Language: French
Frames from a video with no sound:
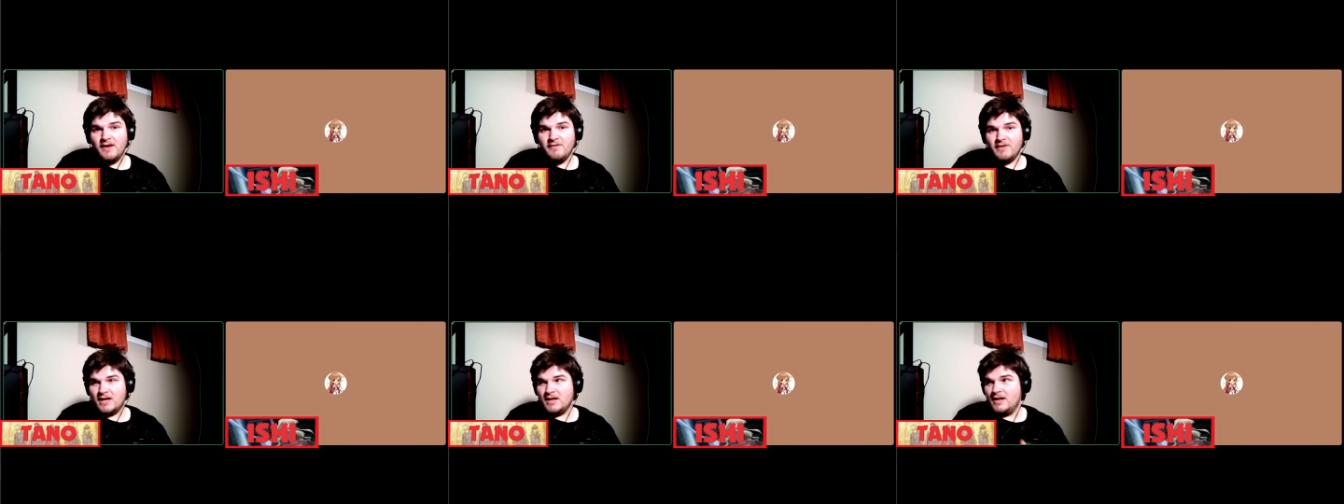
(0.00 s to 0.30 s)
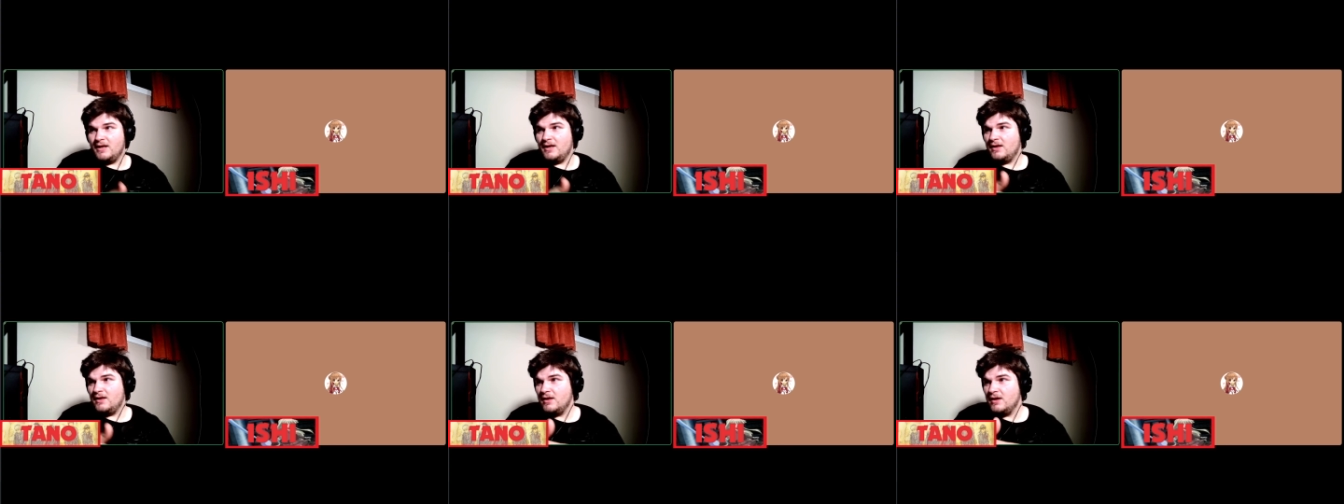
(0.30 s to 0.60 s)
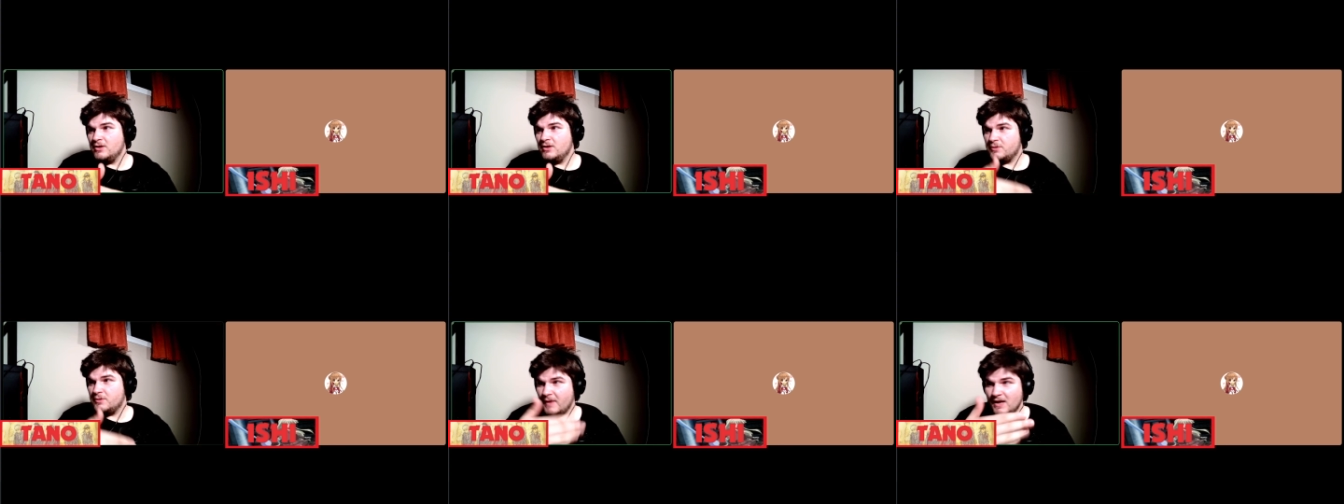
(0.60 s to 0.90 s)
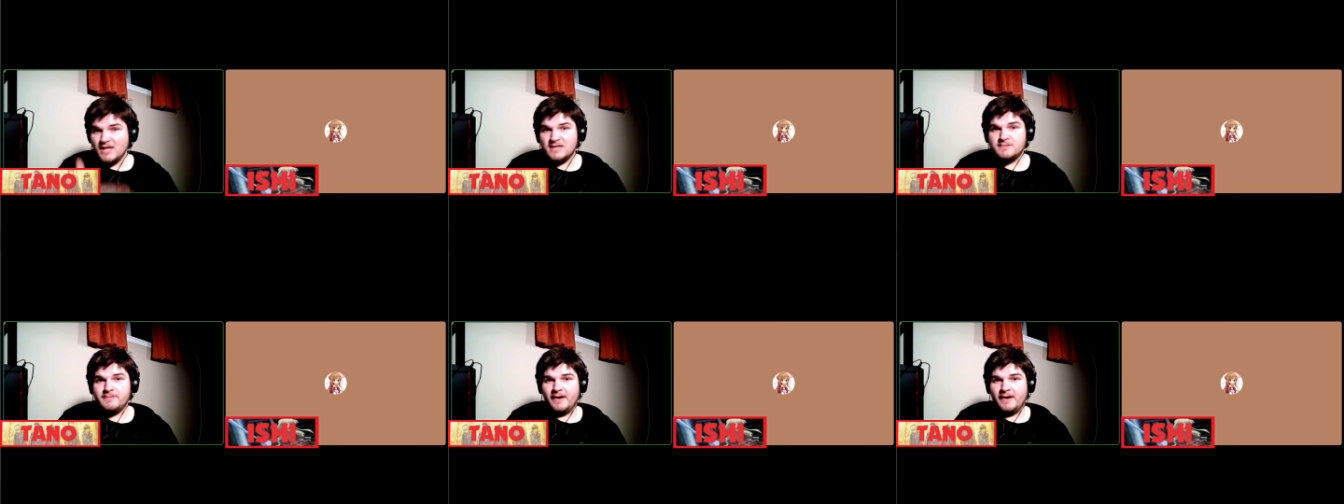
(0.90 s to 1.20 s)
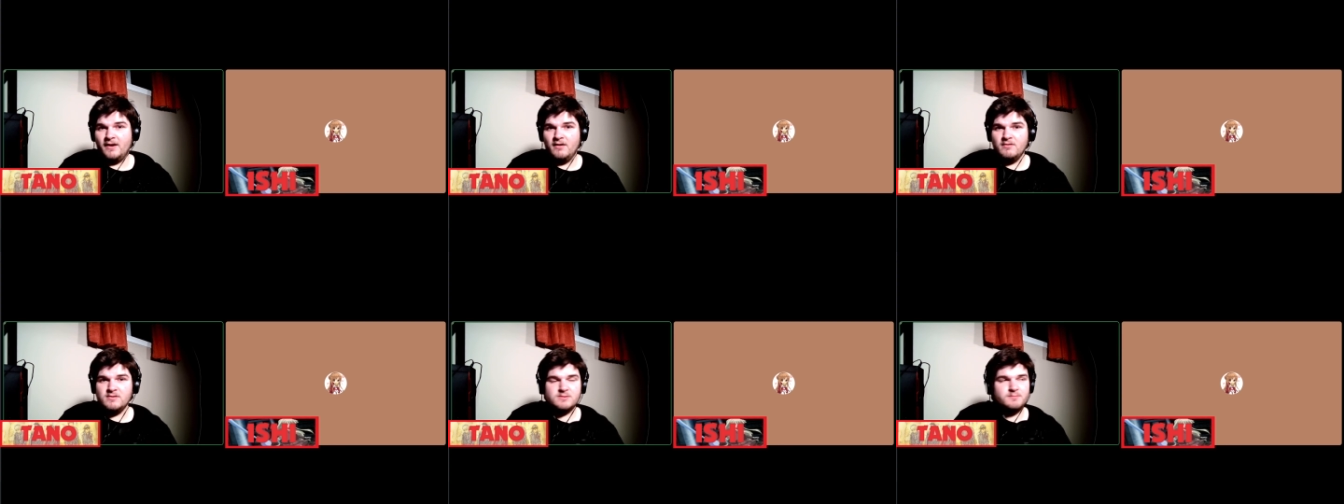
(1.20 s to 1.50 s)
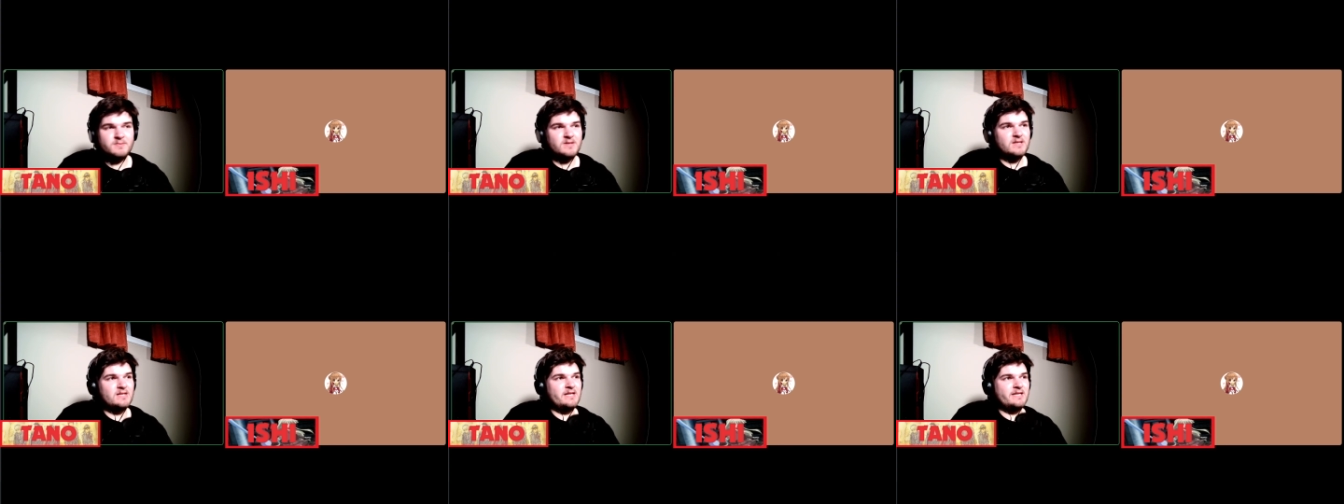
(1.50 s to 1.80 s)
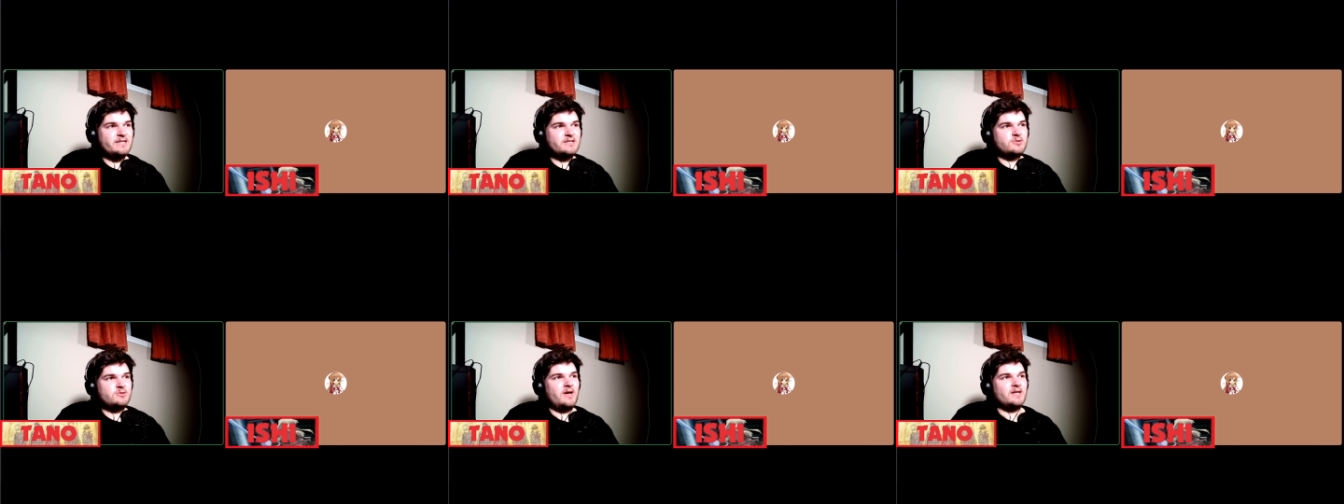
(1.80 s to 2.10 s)
avec Tu prends de l'expérience, puis les
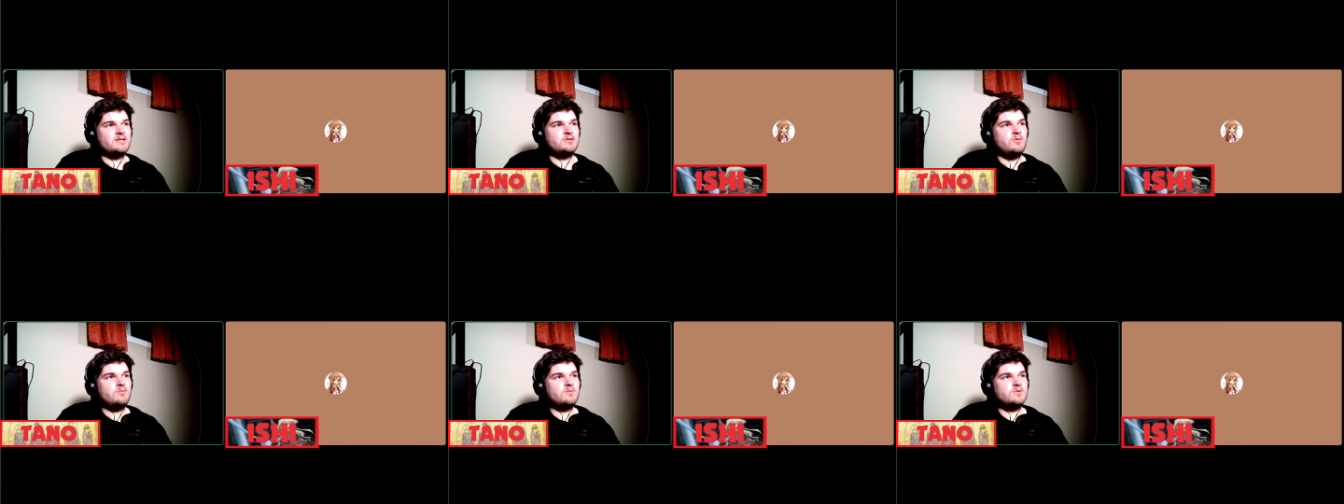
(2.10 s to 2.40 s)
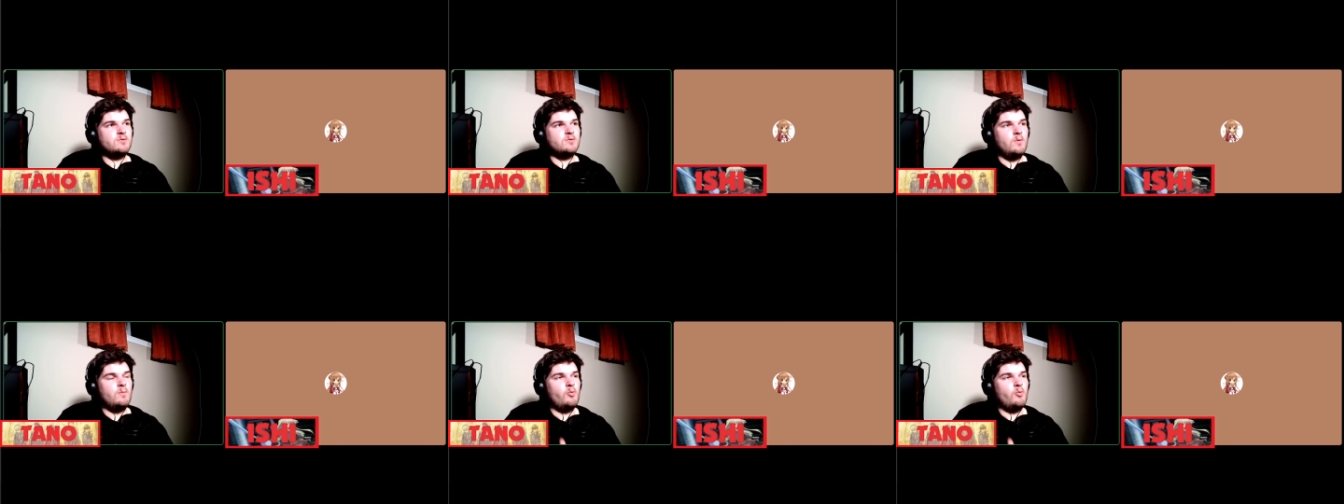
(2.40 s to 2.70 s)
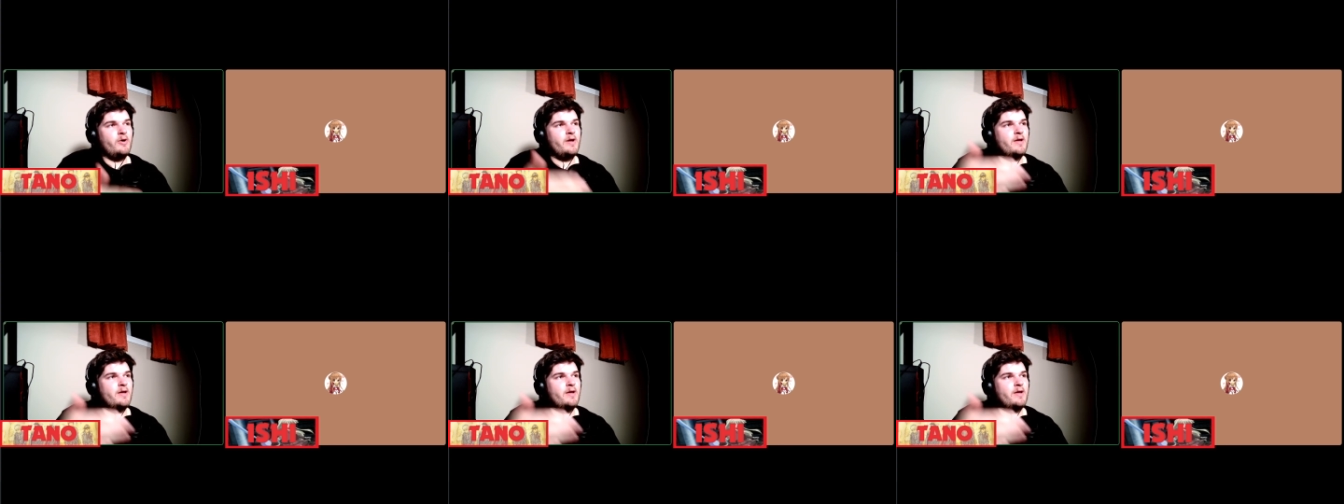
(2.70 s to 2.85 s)
situations sont moins...